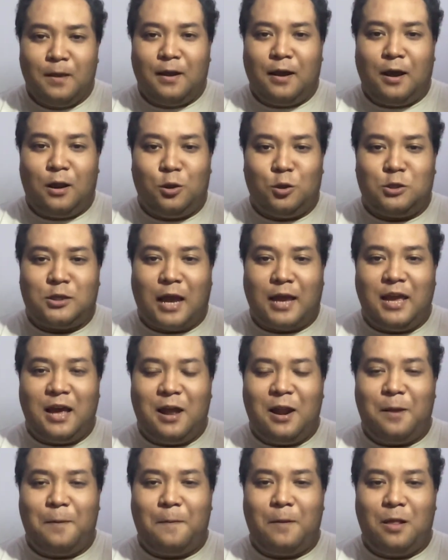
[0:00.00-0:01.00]
Kalau
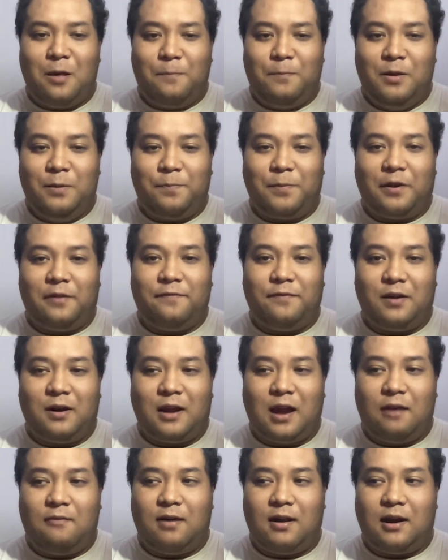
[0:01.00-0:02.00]
saya lebih prefer
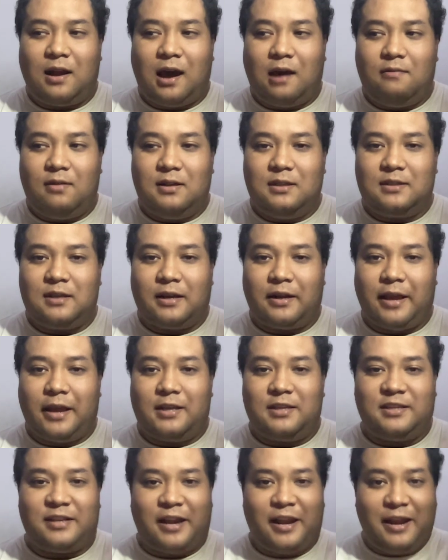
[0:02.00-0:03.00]
kawan-kawan cari
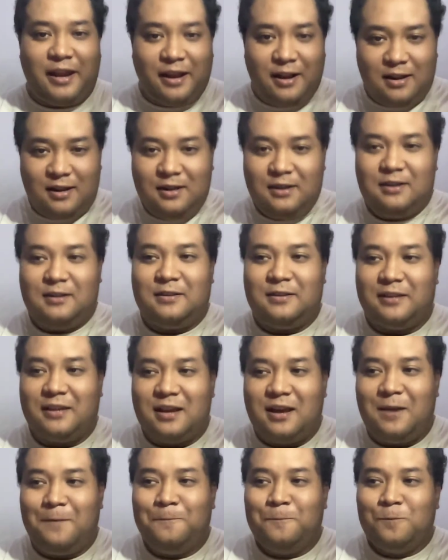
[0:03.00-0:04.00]
ekstrail
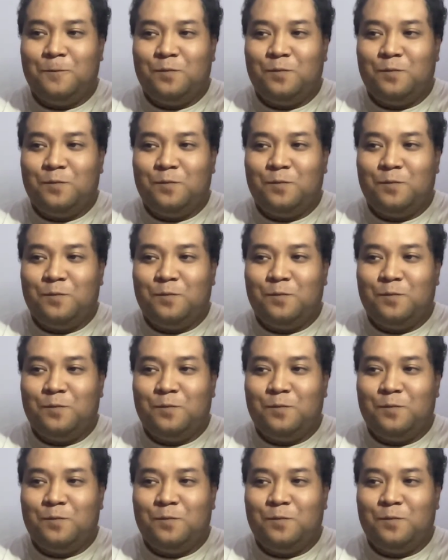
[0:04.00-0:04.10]
ya.